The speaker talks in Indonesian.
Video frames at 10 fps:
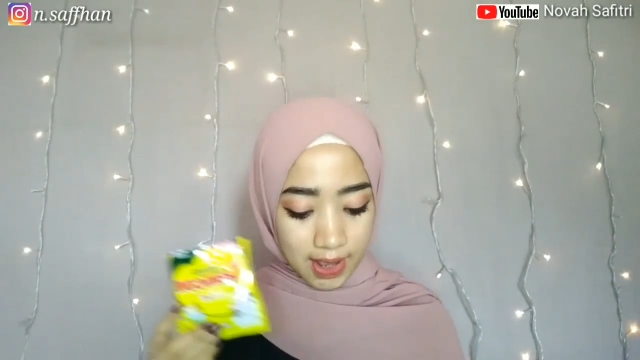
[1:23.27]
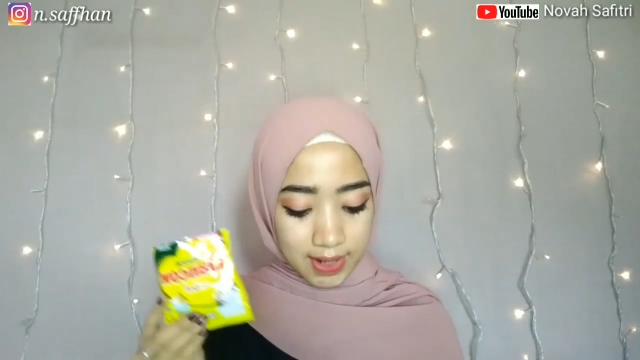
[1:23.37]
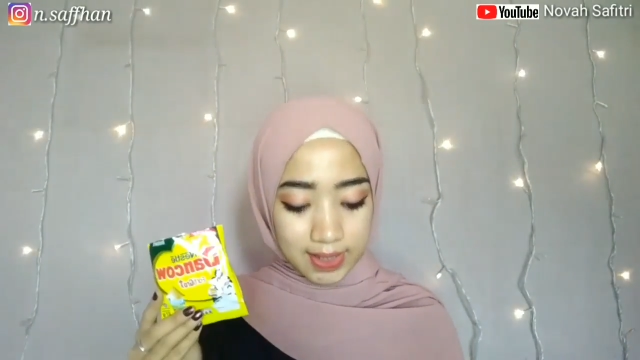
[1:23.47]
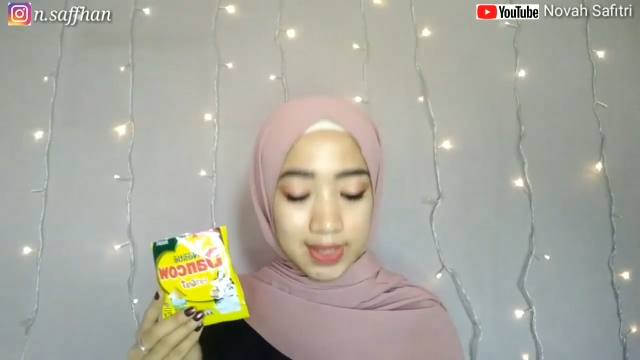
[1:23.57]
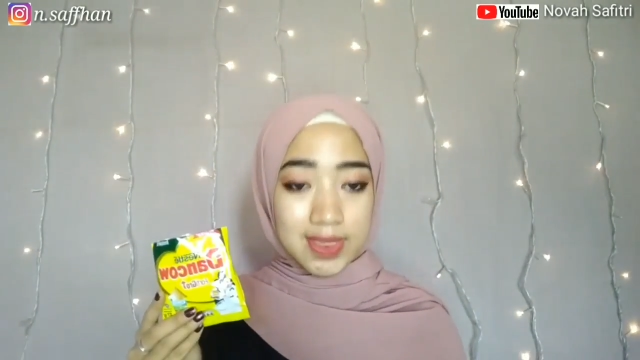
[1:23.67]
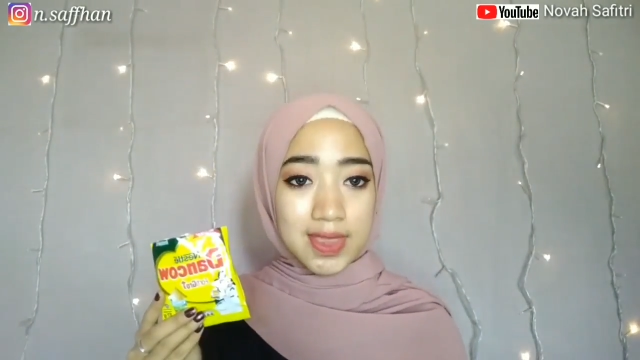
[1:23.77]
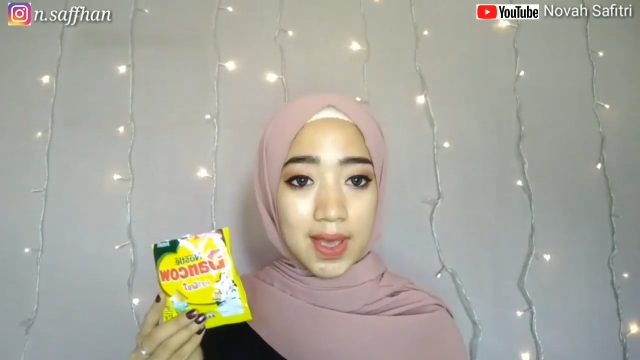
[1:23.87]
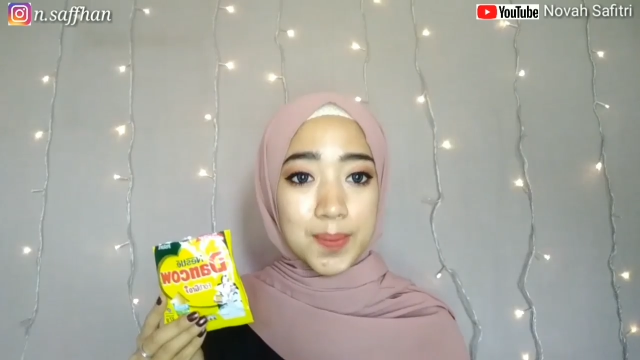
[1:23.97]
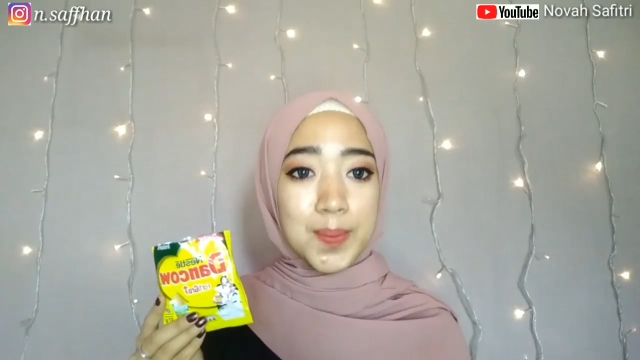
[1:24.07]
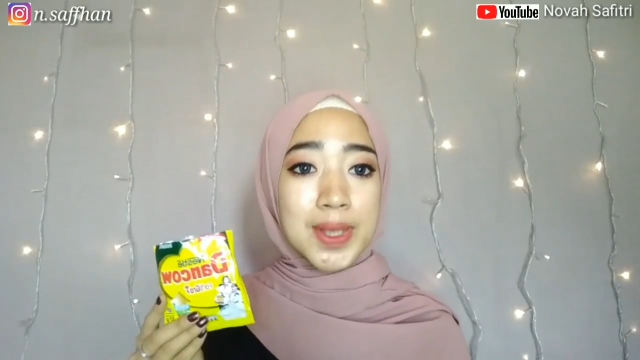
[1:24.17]
Dan
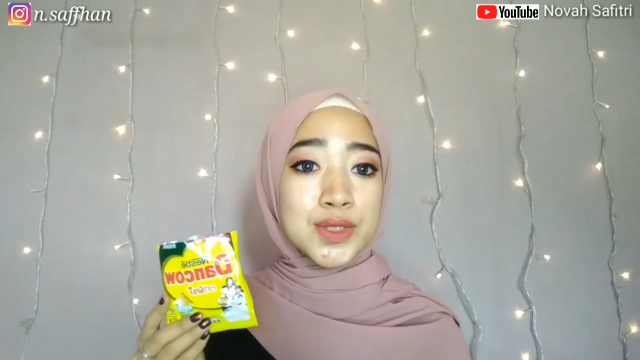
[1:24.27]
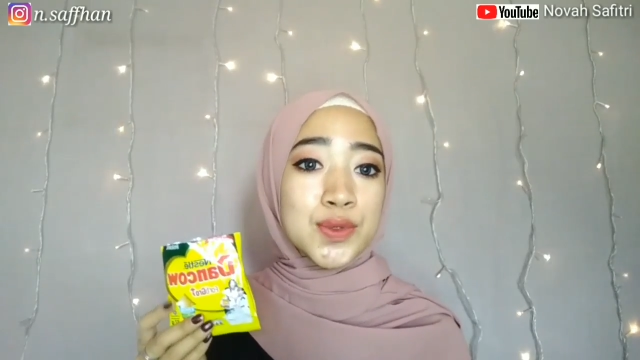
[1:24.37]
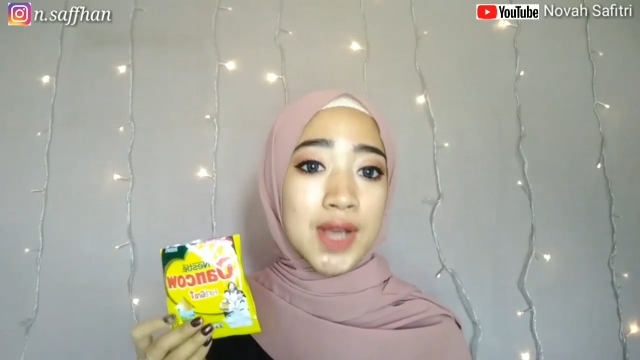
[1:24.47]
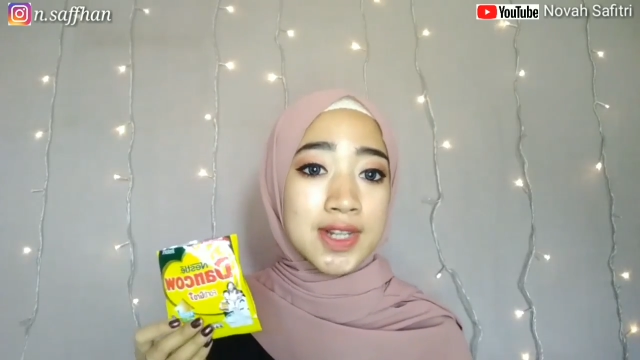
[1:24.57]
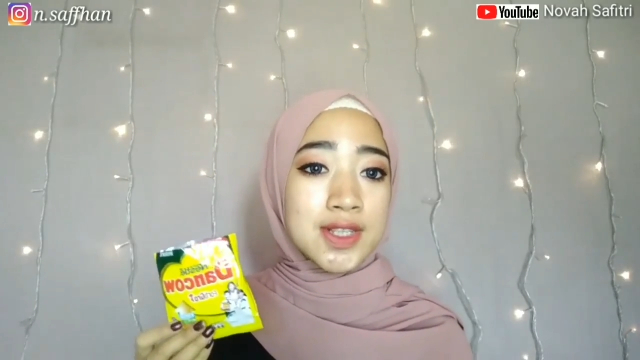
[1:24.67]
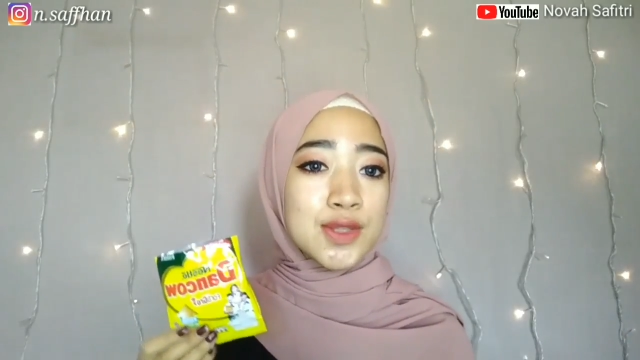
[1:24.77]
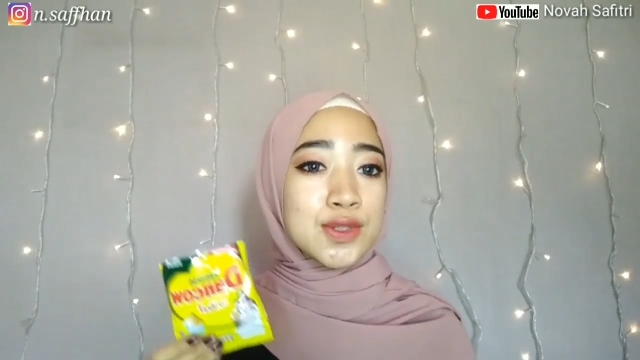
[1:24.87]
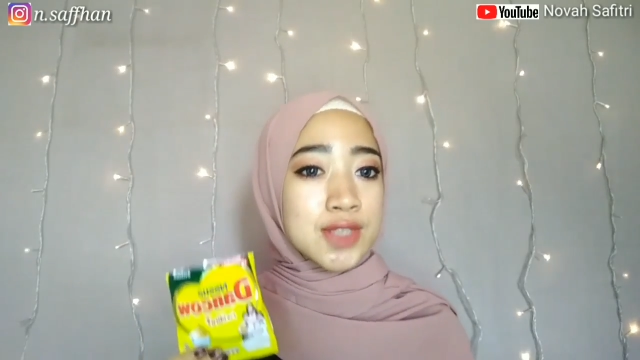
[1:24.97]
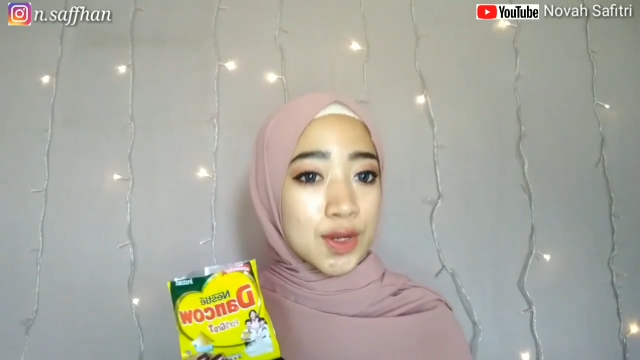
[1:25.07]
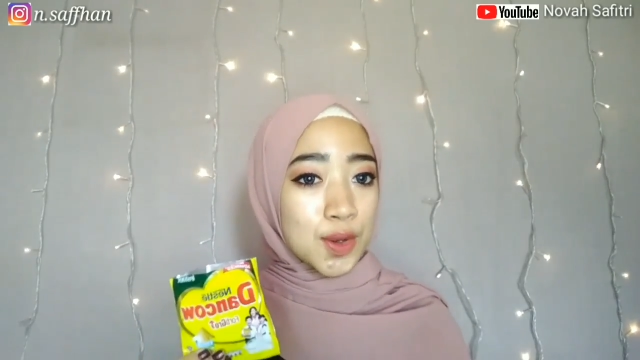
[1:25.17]
kita masukkan
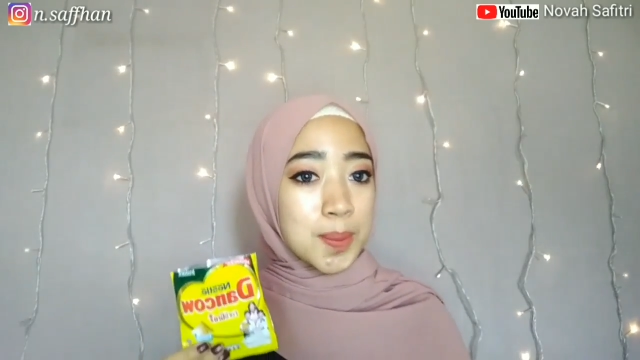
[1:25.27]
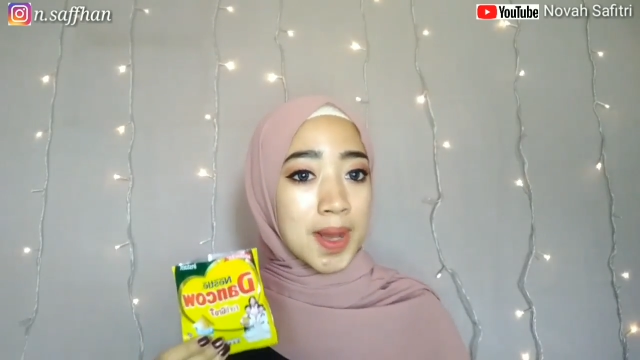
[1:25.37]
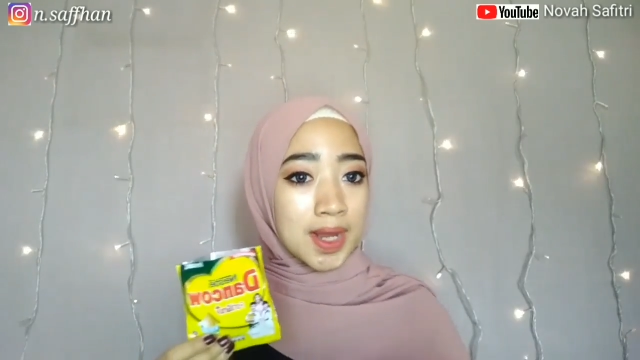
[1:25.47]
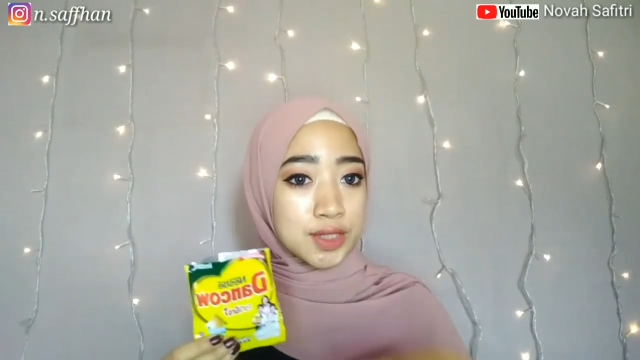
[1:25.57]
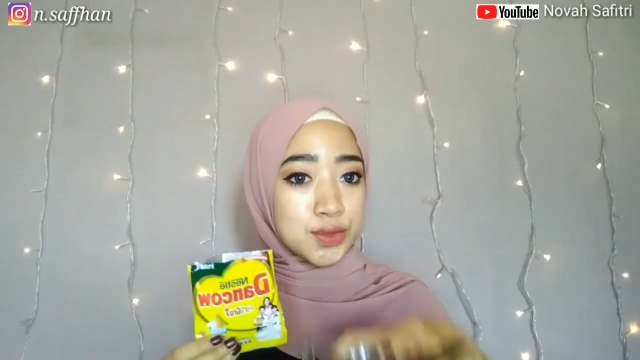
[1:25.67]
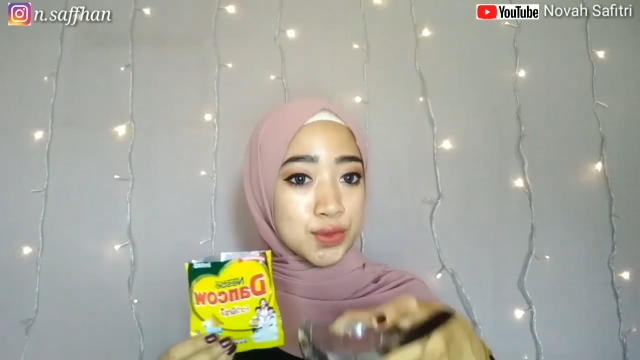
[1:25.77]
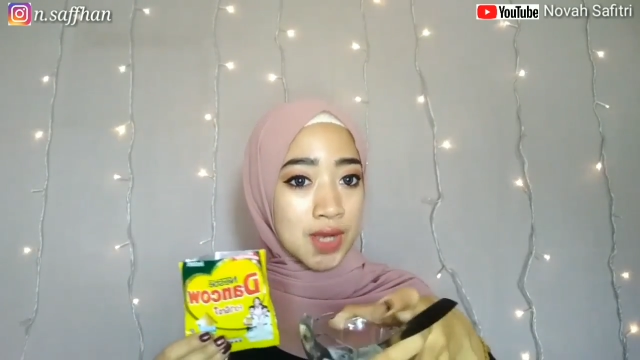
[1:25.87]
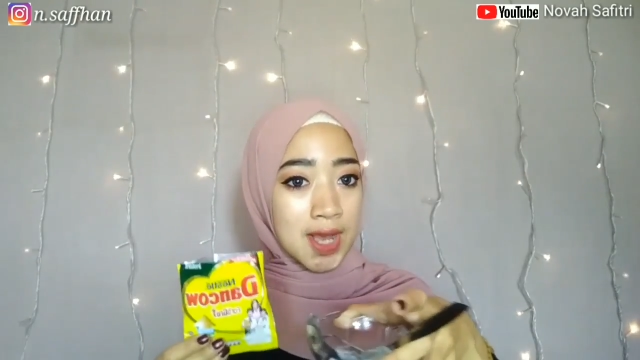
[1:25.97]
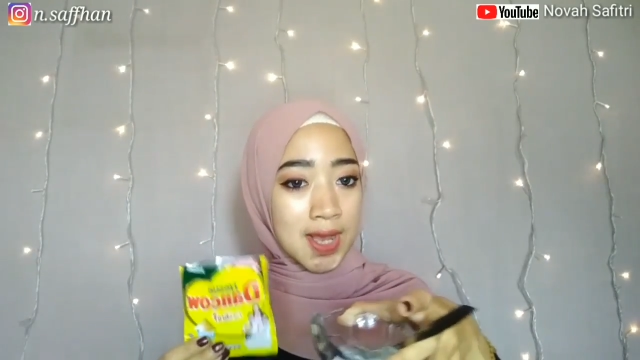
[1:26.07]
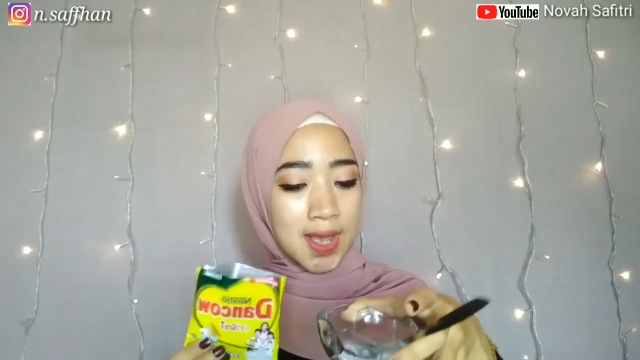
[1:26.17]
satu sendok makan
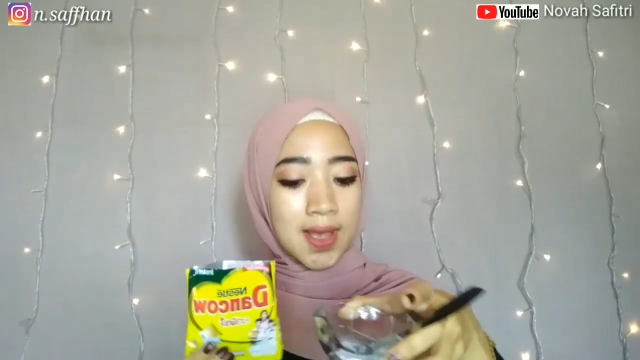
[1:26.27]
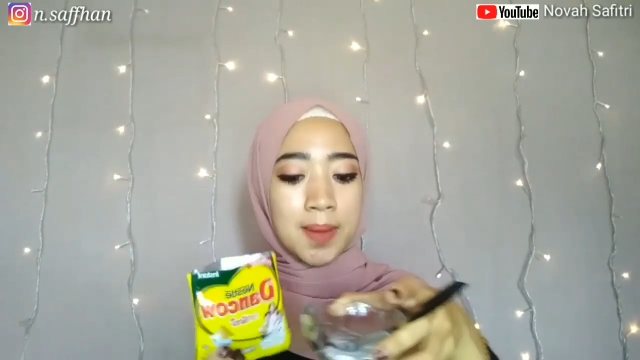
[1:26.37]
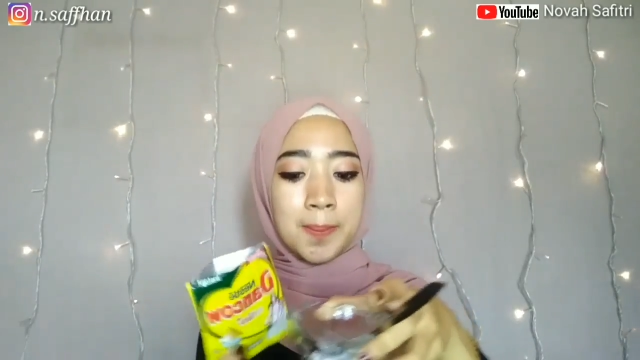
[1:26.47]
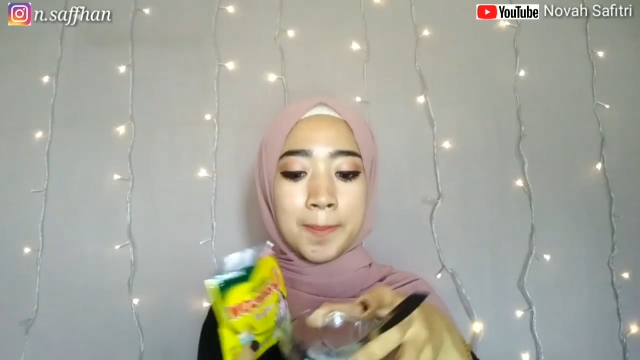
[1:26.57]
juga.